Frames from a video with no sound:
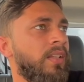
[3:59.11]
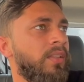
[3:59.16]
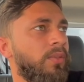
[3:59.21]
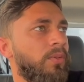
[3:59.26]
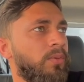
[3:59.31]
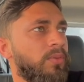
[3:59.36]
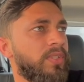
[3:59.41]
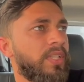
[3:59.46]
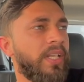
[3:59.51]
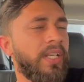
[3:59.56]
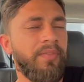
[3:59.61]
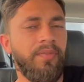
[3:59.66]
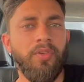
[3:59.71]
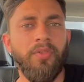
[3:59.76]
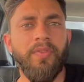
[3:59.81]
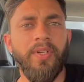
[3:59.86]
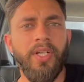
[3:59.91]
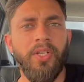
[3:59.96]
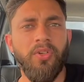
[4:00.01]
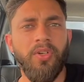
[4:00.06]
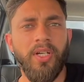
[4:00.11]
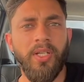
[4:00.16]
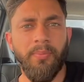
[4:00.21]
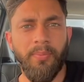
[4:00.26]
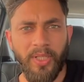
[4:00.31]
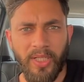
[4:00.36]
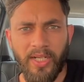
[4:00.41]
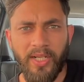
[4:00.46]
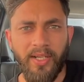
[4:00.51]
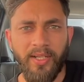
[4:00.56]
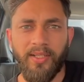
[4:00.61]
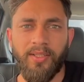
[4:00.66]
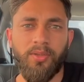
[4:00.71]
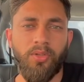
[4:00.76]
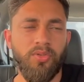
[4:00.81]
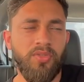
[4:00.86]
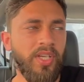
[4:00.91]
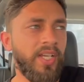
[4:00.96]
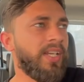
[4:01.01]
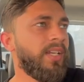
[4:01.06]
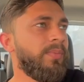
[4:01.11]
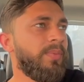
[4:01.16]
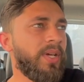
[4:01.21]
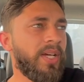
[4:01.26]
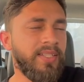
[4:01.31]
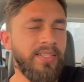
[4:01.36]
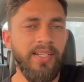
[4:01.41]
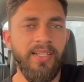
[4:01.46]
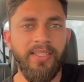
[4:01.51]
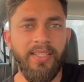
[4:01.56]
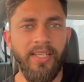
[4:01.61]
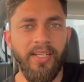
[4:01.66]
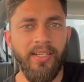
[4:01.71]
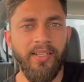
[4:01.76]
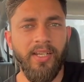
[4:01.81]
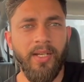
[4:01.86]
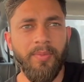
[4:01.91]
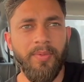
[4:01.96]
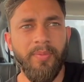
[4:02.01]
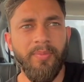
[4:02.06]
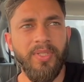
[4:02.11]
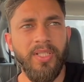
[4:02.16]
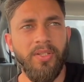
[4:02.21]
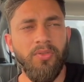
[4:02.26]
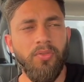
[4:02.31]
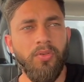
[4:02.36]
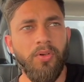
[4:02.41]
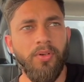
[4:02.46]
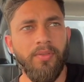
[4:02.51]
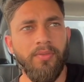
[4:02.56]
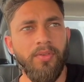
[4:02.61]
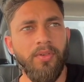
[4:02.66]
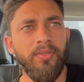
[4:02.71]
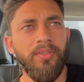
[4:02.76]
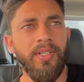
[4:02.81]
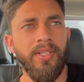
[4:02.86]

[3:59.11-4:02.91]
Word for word: तो उसका रिव्यू वीडियो अगर बना तो चैनल पे आ जाएगा देख लेना अभी मैं जा रहा हूँ गोल्फ कोर्स